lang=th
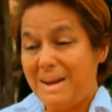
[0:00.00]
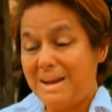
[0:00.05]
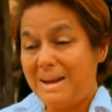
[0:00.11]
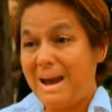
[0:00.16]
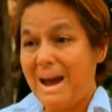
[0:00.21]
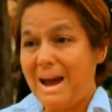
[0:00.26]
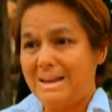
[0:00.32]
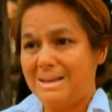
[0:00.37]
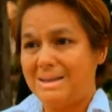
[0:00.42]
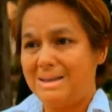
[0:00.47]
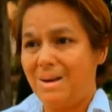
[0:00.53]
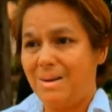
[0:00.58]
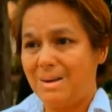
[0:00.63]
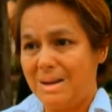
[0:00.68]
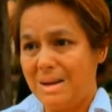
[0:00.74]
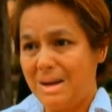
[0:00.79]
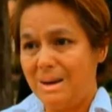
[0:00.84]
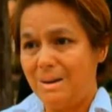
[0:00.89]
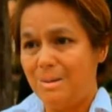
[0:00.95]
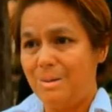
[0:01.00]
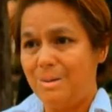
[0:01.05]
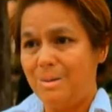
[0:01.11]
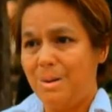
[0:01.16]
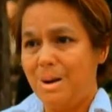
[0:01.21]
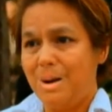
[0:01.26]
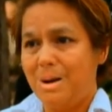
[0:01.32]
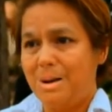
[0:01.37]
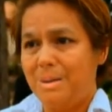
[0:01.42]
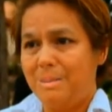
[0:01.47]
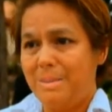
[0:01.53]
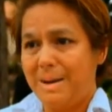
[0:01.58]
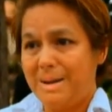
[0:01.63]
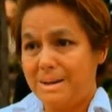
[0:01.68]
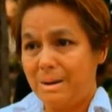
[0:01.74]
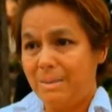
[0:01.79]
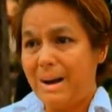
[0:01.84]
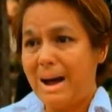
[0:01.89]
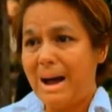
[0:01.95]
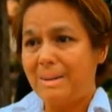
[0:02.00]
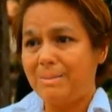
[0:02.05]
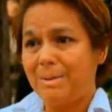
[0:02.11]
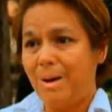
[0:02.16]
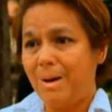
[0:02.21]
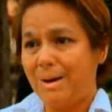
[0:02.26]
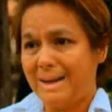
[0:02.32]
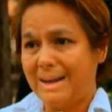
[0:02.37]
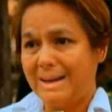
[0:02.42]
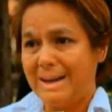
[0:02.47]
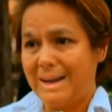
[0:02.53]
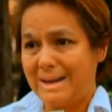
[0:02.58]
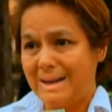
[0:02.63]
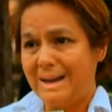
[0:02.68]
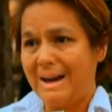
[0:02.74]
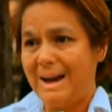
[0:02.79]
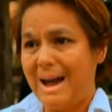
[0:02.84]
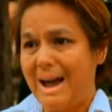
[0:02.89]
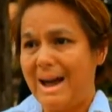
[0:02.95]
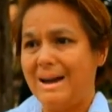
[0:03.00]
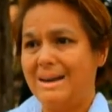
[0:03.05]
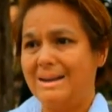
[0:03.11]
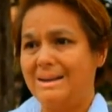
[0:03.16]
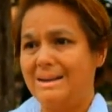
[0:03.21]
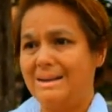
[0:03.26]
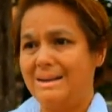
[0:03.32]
เป็นการจองคิว เป็นเจ้าภาพทอดกระถินนะคะ